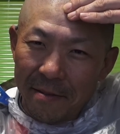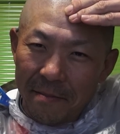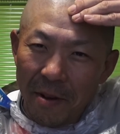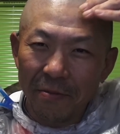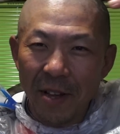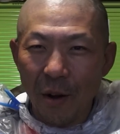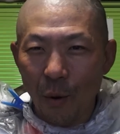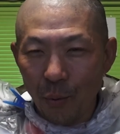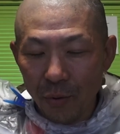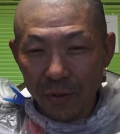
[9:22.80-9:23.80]
まあ普段
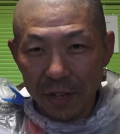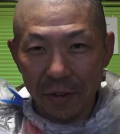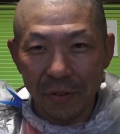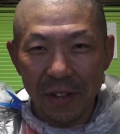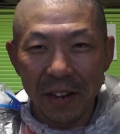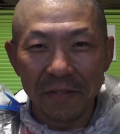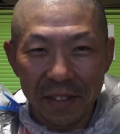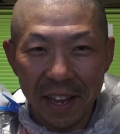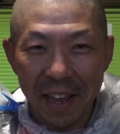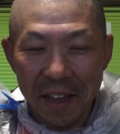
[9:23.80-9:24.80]
お風呂で剃ってるん
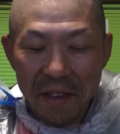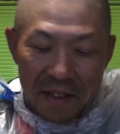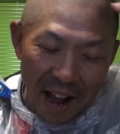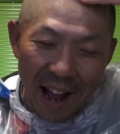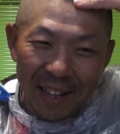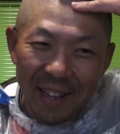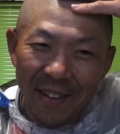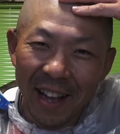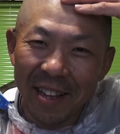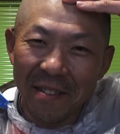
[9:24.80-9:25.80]
で
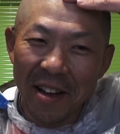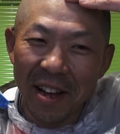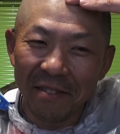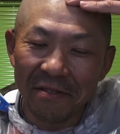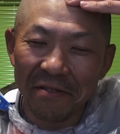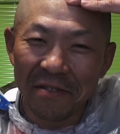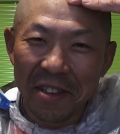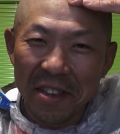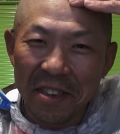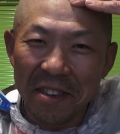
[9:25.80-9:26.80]
頭頭この
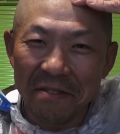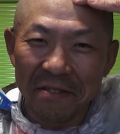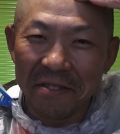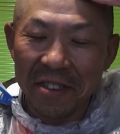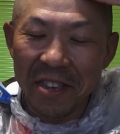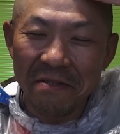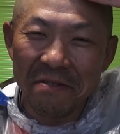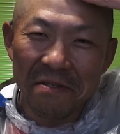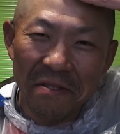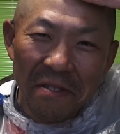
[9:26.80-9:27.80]
皮膚皮
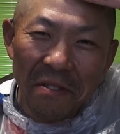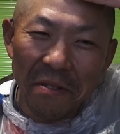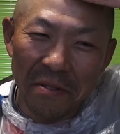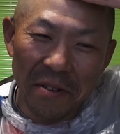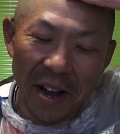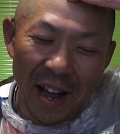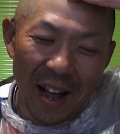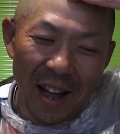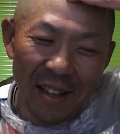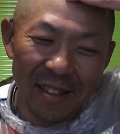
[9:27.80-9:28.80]
膚を
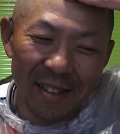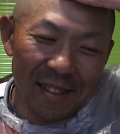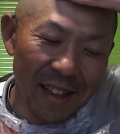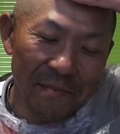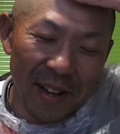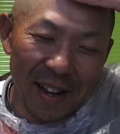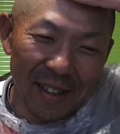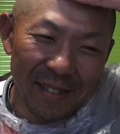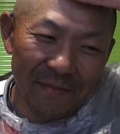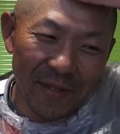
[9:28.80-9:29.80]
あま
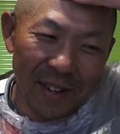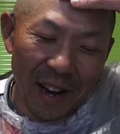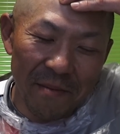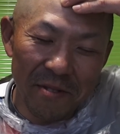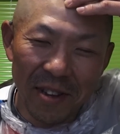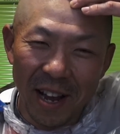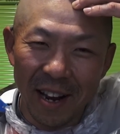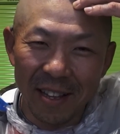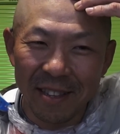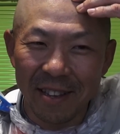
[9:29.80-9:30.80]
あ髪の毛
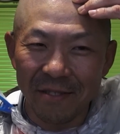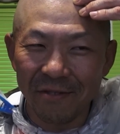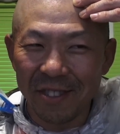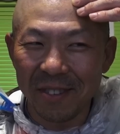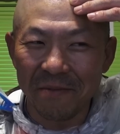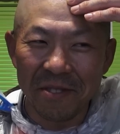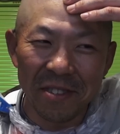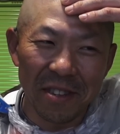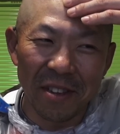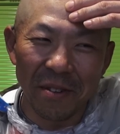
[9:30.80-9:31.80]
洗った後でもいい
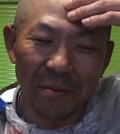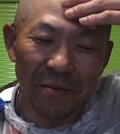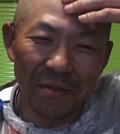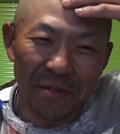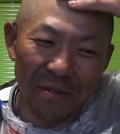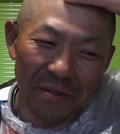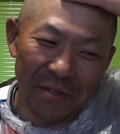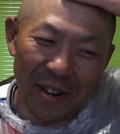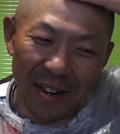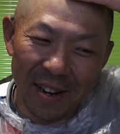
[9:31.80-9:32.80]
んでお風呂の
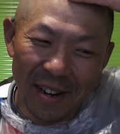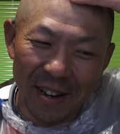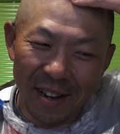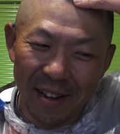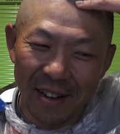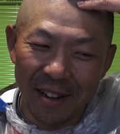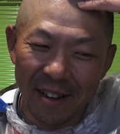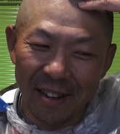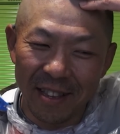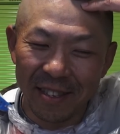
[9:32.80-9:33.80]

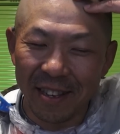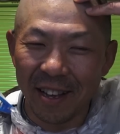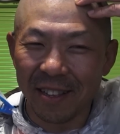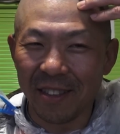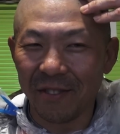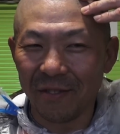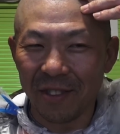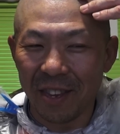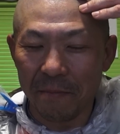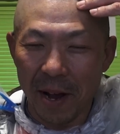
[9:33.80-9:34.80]
中に使ってる時
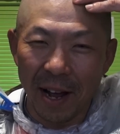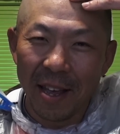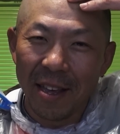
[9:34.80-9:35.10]
にまあ